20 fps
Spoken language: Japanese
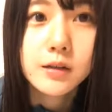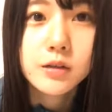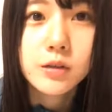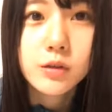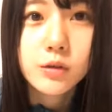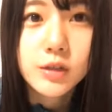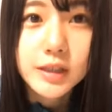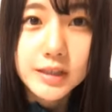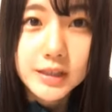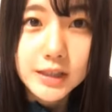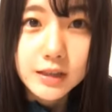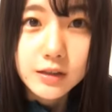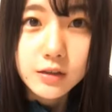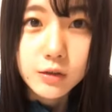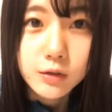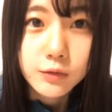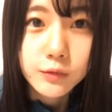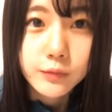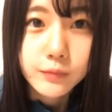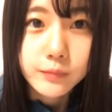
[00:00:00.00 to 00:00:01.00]
そこでちゃん
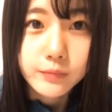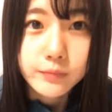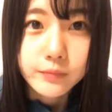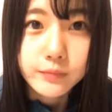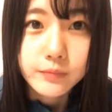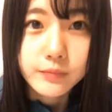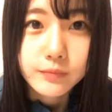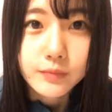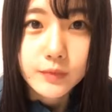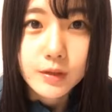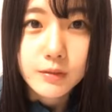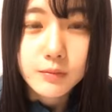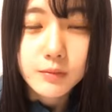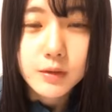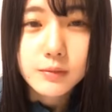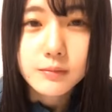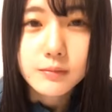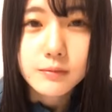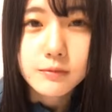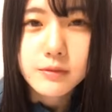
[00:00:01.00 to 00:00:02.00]
と
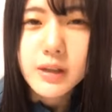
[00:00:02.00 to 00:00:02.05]
まあ